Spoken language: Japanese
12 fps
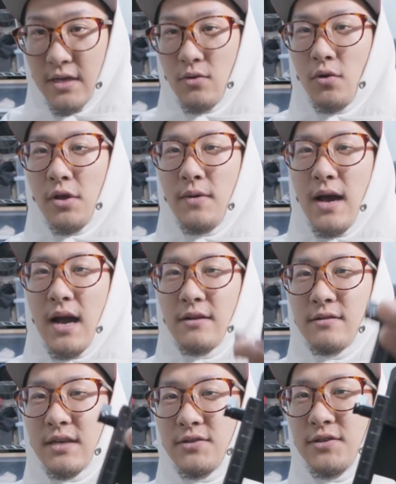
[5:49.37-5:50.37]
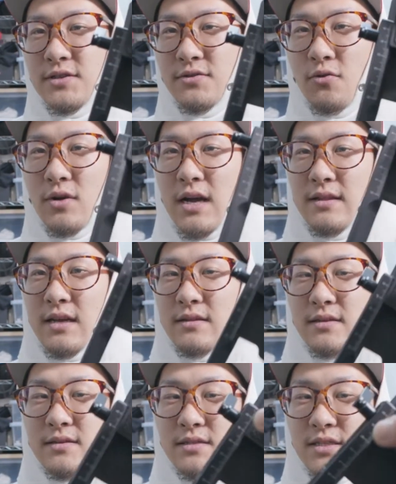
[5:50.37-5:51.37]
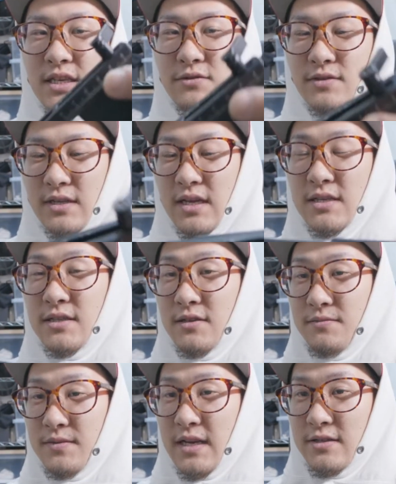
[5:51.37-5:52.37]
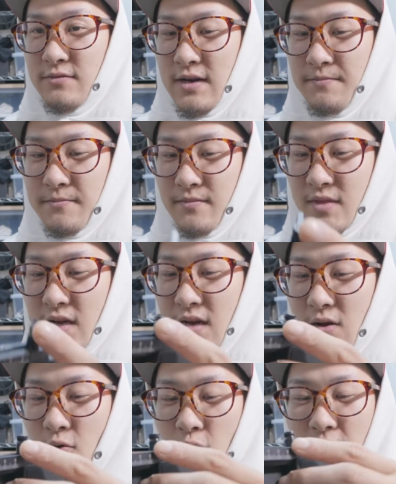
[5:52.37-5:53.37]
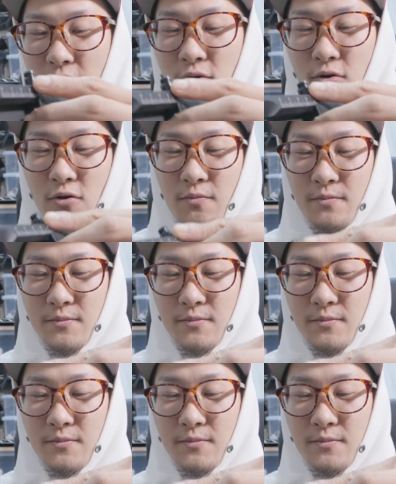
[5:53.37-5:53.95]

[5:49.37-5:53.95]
でこれはアルカスイス互換なんです、 G 運が出してるやつは。だからこれを